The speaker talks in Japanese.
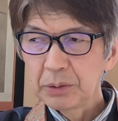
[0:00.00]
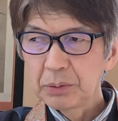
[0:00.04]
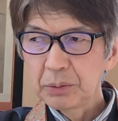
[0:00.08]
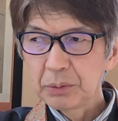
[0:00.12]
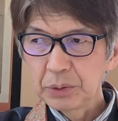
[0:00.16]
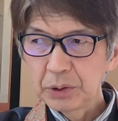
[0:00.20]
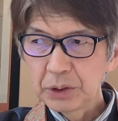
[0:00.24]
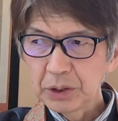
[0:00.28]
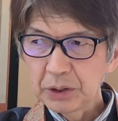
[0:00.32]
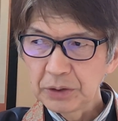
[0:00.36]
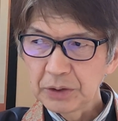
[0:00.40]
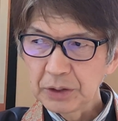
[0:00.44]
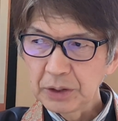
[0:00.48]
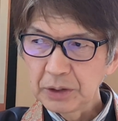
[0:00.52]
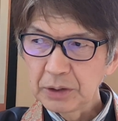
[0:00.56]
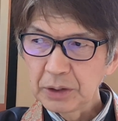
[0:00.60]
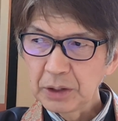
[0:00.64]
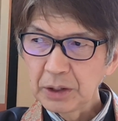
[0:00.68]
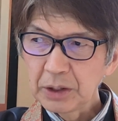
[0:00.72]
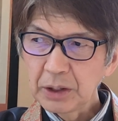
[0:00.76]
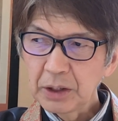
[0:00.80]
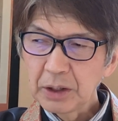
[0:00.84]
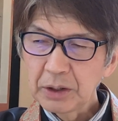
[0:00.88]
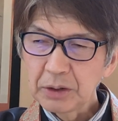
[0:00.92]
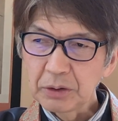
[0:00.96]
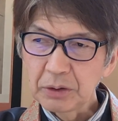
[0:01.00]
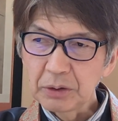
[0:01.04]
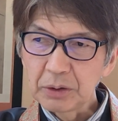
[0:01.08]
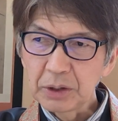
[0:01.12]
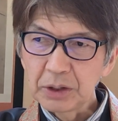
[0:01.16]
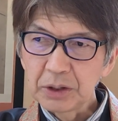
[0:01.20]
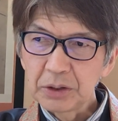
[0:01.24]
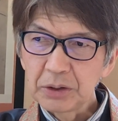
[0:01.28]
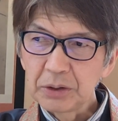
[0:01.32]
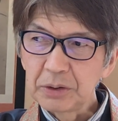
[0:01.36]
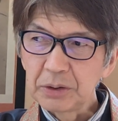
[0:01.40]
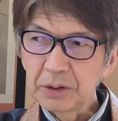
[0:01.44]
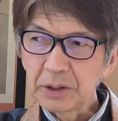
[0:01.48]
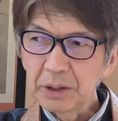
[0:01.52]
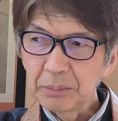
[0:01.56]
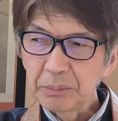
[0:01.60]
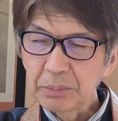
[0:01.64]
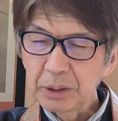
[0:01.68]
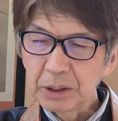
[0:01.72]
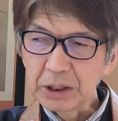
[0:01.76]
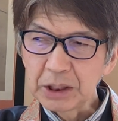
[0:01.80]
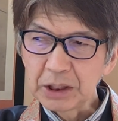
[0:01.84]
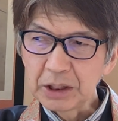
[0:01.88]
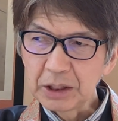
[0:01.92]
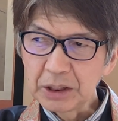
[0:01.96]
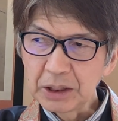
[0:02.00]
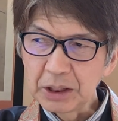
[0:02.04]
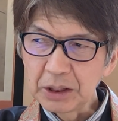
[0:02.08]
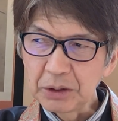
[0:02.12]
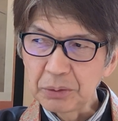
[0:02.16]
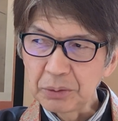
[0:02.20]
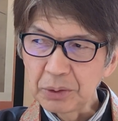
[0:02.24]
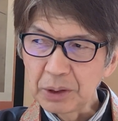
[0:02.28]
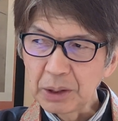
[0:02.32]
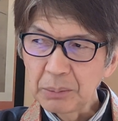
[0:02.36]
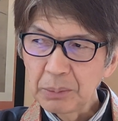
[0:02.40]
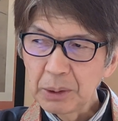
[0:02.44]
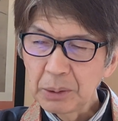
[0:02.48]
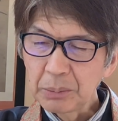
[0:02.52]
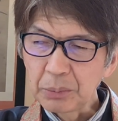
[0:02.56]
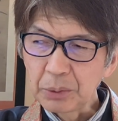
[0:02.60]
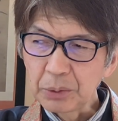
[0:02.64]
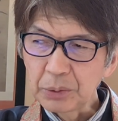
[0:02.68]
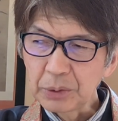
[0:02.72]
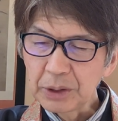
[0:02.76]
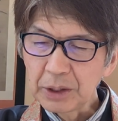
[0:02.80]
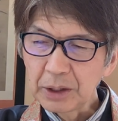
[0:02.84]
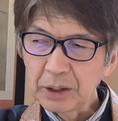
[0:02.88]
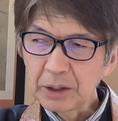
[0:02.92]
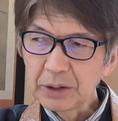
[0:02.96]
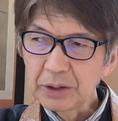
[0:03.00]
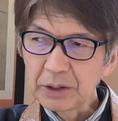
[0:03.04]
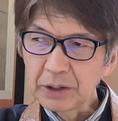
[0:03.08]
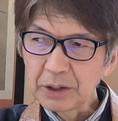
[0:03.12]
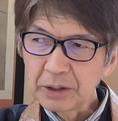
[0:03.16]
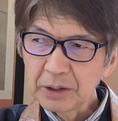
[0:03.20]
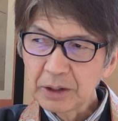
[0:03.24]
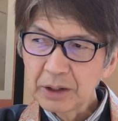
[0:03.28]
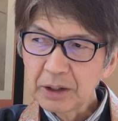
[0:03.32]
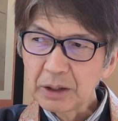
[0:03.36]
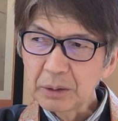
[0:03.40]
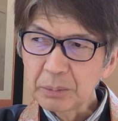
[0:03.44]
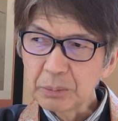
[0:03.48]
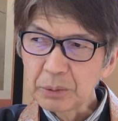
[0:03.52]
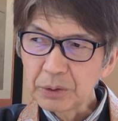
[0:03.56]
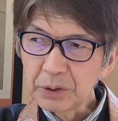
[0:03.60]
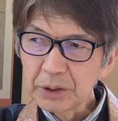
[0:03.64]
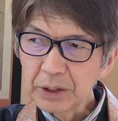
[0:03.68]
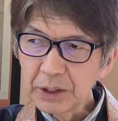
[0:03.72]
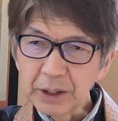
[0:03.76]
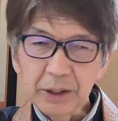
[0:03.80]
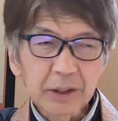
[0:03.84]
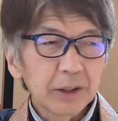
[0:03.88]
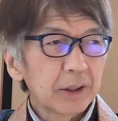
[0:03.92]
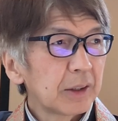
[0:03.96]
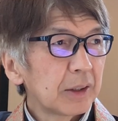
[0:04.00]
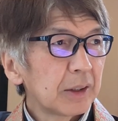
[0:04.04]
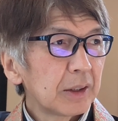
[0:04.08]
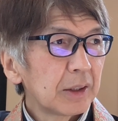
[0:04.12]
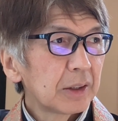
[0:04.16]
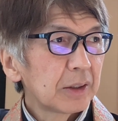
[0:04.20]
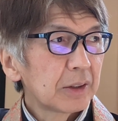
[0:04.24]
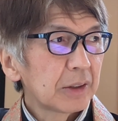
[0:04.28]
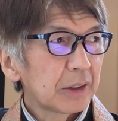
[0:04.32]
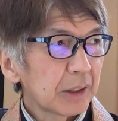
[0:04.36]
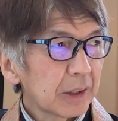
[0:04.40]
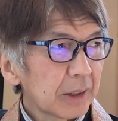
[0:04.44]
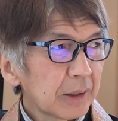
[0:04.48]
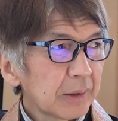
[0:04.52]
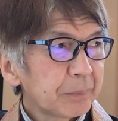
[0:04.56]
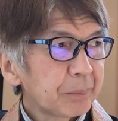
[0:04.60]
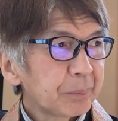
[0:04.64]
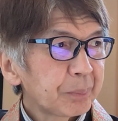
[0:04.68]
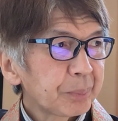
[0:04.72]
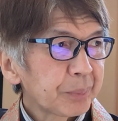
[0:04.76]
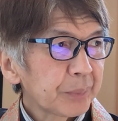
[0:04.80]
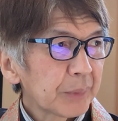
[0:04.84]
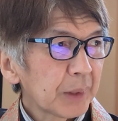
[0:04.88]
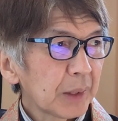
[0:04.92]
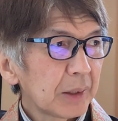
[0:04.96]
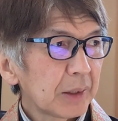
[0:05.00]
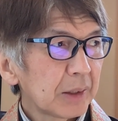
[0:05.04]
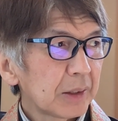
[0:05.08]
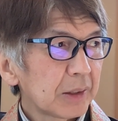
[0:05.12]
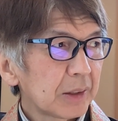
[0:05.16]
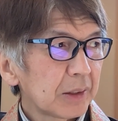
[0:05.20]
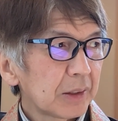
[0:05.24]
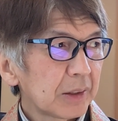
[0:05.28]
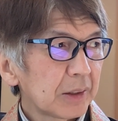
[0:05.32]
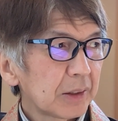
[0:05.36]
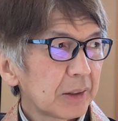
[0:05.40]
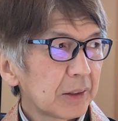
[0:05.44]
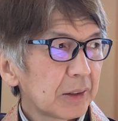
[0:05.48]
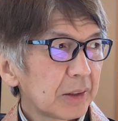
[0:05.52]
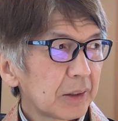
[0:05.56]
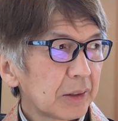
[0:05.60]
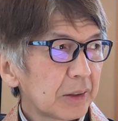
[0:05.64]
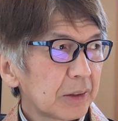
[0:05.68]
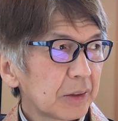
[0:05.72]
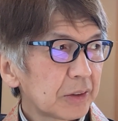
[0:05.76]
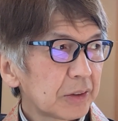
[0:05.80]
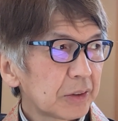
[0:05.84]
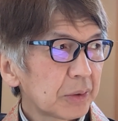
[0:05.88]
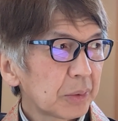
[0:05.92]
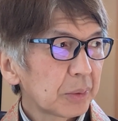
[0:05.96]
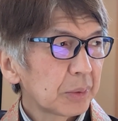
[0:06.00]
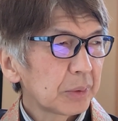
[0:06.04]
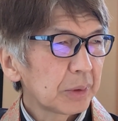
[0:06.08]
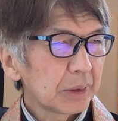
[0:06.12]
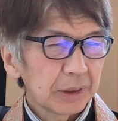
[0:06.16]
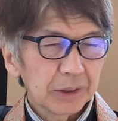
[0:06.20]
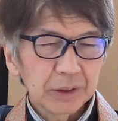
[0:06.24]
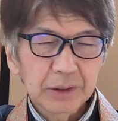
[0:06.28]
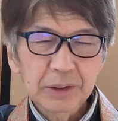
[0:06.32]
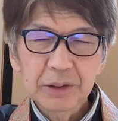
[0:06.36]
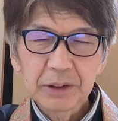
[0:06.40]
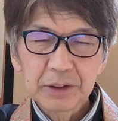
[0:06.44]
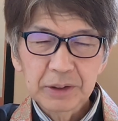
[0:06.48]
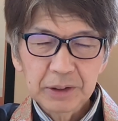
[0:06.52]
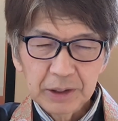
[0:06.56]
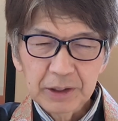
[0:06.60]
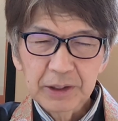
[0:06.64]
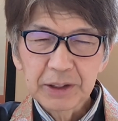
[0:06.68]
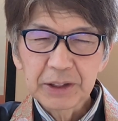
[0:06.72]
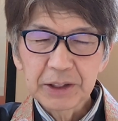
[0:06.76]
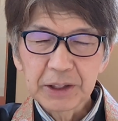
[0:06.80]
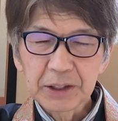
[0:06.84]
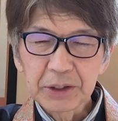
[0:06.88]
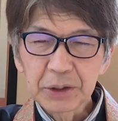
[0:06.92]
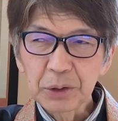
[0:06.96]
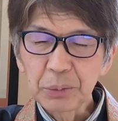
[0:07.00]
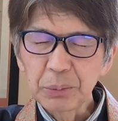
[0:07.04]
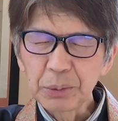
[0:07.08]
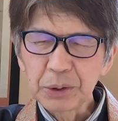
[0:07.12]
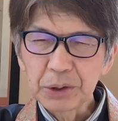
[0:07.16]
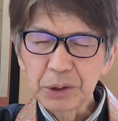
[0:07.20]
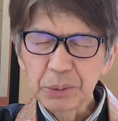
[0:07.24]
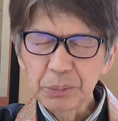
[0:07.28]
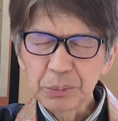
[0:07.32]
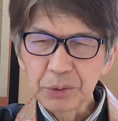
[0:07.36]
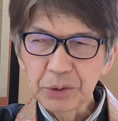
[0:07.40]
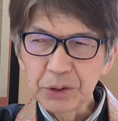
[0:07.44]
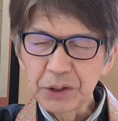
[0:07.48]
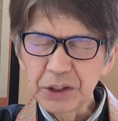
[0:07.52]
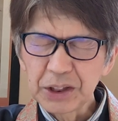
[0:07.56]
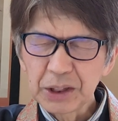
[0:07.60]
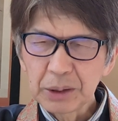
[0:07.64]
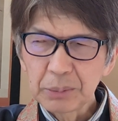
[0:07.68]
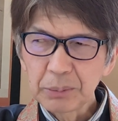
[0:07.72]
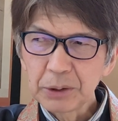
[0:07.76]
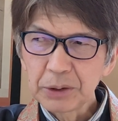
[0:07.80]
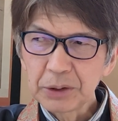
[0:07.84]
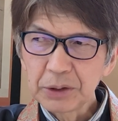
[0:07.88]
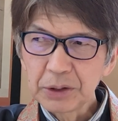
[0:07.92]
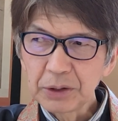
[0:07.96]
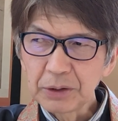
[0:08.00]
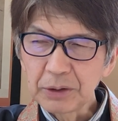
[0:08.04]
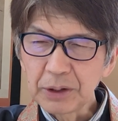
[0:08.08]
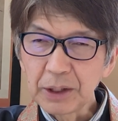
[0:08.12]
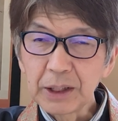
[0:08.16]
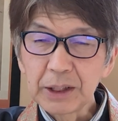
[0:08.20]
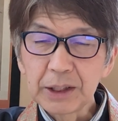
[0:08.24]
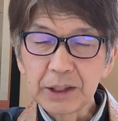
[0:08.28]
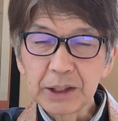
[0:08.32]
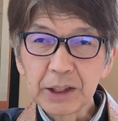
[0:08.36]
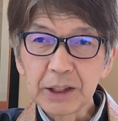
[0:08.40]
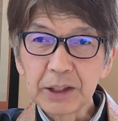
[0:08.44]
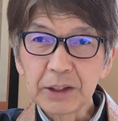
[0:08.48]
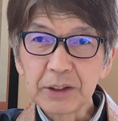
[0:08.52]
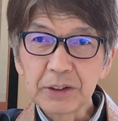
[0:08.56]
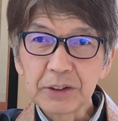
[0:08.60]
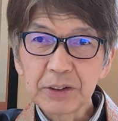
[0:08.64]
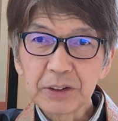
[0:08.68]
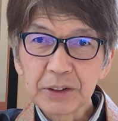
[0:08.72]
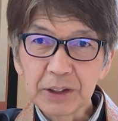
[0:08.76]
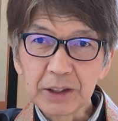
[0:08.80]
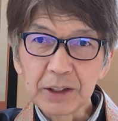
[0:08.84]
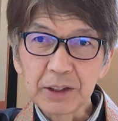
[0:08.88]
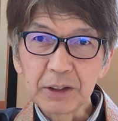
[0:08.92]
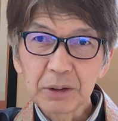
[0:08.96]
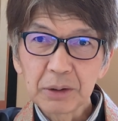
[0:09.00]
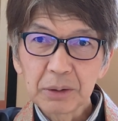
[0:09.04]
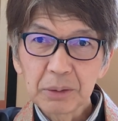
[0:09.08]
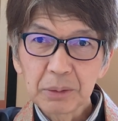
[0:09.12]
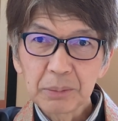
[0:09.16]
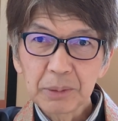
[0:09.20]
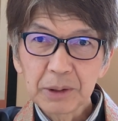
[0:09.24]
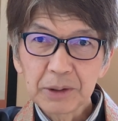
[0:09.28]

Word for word: お医者さんならはるような人ってやっぱりいろんな面持ってはんのやな思って、で、えー、そね、家に泊めてもらって喋ってる間にですね「お